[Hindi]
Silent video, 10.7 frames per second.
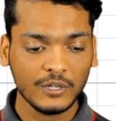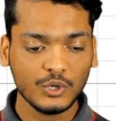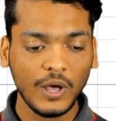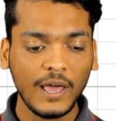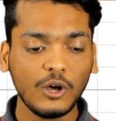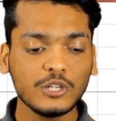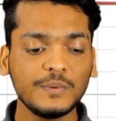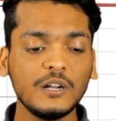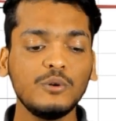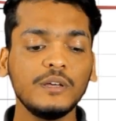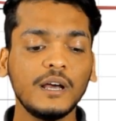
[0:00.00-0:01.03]
सो एल
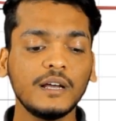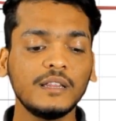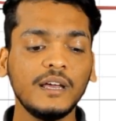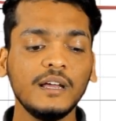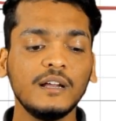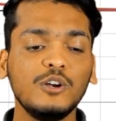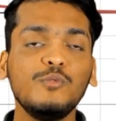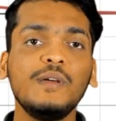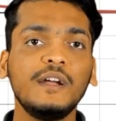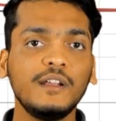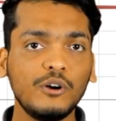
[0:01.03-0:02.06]
हॉस्पिटल रूल क्या कहता है
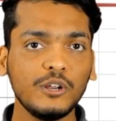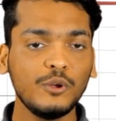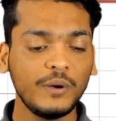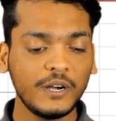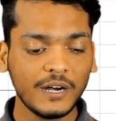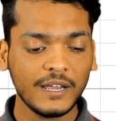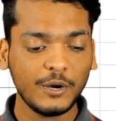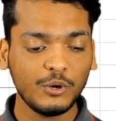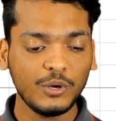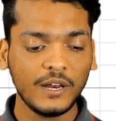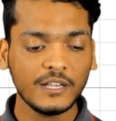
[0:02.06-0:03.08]
न्यूमिनेटर और डिनोमिनेटर का
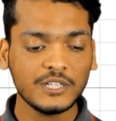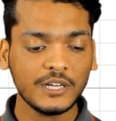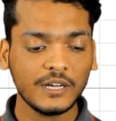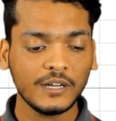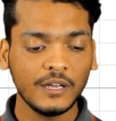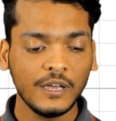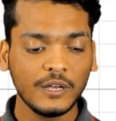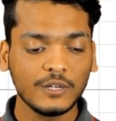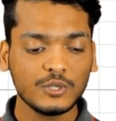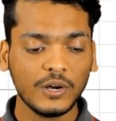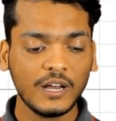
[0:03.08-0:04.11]
डेरिवेटिव ले लीजिए
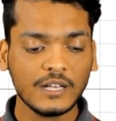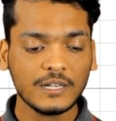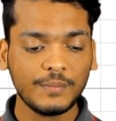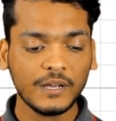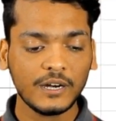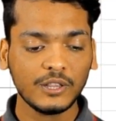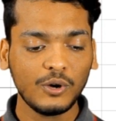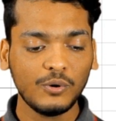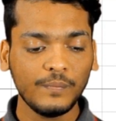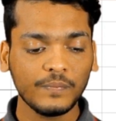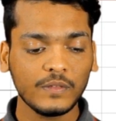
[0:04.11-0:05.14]
सो so, अगर ऐसा मैं करता
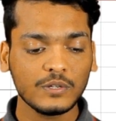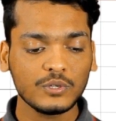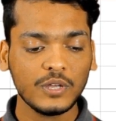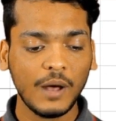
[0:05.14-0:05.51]
हूँ सो so,